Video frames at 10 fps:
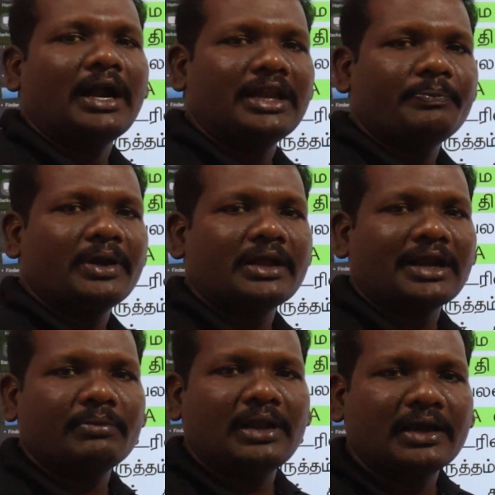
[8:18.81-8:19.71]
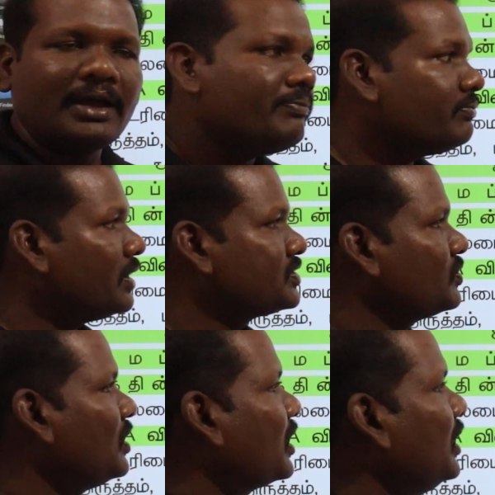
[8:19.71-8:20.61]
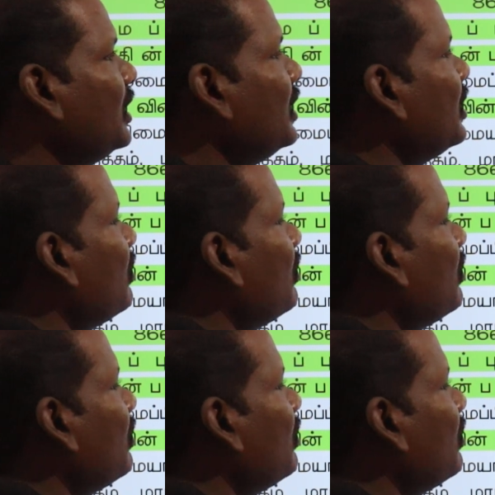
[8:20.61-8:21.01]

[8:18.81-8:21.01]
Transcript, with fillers: அடிப்படை கடமைகளாக மாற்றுவார்கள்